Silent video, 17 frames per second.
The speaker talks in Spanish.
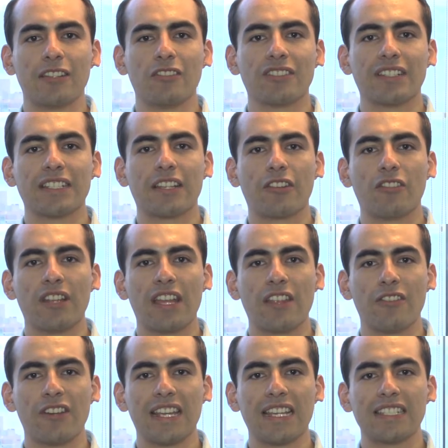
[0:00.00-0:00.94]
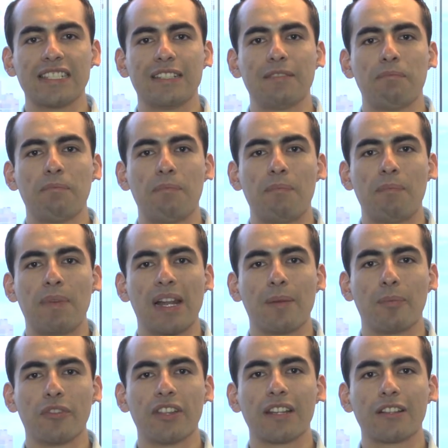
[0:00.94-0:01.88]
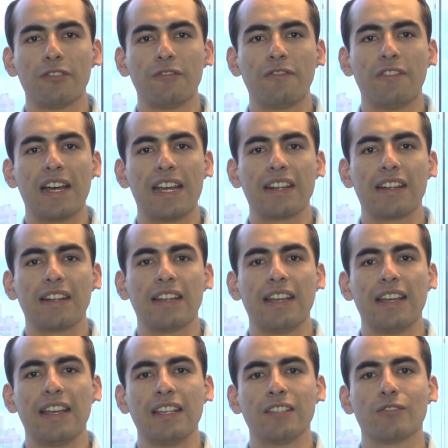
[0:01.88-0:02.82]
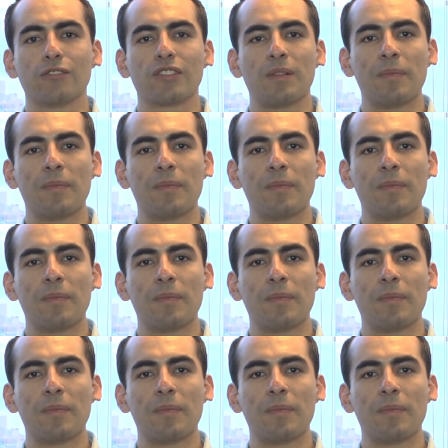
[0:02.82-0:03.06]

de los desarrolladores para poder triunfar en sus